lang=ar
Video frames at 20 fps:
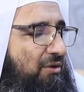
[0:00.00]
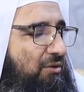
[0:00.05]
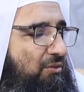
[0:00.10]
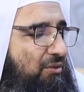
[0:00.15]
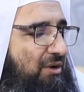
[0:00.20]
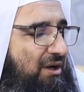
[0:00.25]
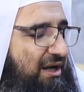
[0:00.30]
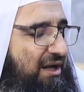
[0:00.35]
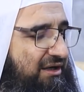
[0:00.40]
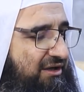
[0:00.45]

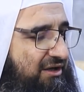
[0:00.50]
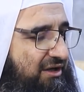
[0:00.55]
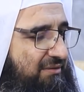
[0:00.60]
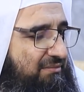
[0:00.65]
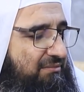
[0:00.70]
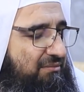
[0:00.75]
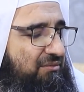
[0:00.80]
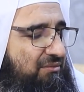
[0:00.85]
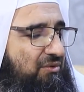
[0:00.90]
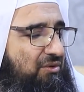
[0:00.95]

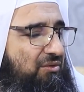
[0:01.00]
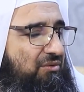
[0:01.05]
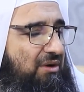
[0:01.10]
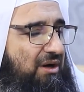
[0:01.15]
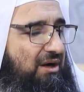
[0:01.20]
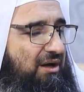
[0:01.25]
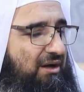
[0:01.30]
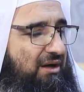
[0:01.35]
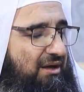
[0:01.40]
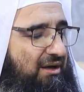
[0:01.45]
ولكم
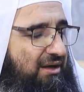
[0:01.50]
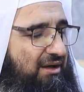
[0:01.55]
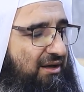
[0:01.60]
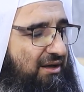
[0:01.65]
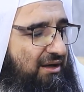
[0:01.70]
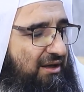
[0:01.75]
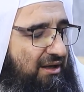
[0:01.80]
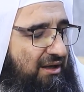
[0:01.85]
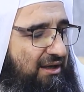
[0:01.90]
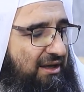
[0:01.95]

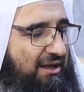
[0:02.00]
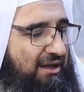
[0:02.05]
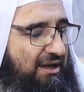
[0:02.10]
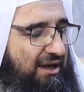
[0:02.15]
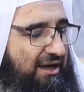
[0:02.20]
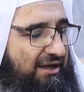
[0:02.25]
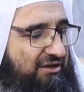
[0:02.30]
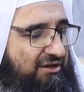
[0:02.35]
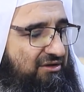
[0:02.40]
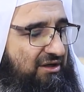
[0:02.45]

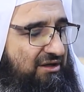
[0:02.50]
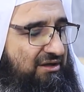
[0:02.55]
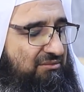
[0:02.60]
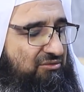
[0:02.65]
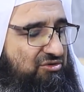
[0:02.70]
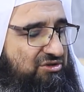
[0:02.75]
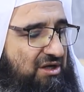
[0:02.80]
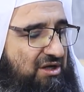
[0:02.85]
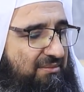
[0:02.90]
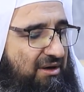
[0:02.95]
وأيضا
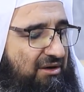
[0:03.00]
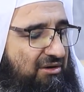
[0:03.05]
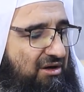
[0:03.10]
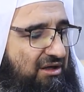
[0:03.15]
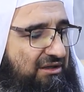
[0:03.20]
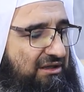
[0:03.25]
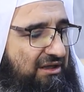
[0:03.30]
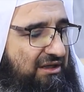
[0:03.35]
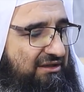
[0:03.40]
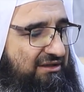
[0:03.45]

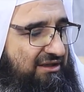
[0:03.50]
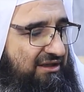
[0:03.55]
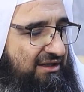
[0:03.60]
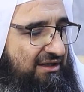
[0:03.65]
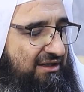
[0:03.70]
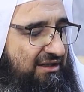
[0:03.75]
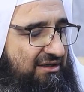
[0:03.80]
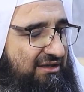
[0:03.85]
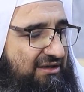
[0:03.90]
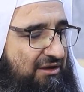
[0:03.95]
المسابقات
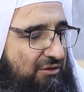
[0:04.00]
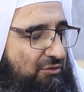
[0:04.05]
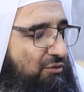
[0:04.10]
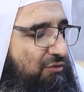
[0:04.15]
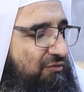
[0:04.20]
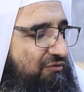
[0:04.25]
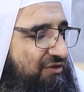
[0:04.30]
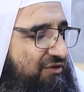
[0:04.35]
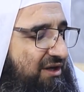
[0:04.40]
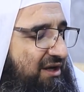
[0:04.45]
التي
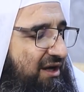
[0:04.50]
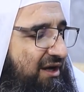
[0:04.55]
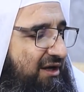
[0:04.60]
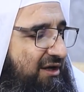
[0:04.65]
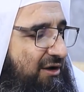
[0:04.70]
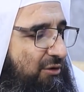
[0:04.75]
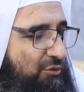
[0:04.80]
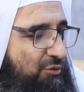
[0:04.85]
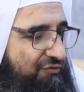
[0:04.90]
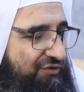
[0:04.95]
تكون فيها
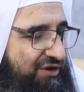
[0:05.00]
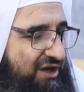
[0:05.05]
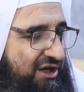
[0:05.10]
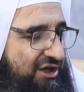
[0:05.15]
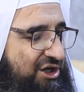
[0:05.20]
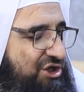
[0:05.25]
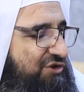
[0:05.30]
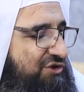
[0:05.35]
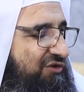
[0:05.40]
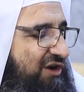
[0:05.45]
يكون فيها
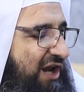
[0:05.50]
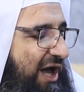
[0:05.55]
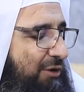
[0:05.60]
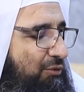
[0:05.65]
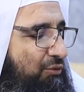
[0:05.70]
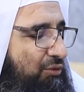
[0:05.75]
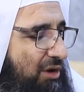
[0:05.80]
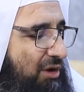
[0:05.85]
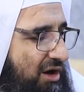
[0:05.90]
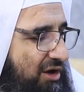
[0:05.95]
كشف
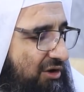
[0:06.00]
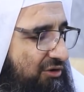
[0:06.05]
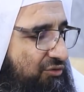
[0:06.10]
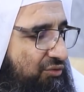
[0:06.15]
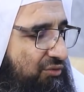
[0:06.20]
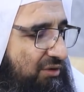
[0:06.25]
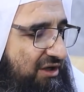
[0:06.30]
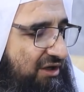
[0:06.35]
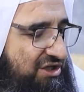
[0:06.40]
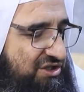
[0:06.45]

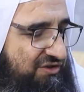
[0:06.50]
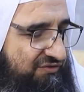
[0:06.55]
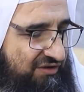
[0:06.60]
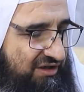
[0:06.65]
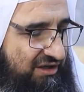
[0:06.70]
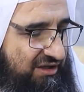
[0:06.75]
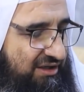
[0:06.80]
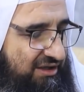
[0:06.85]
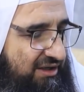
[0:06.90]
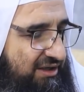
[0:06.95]
العورات وكشف
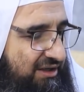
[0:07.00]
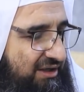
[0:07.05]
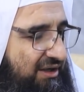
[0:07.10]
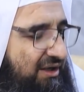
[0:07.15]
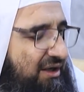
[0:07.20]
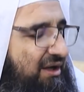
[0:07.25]
ال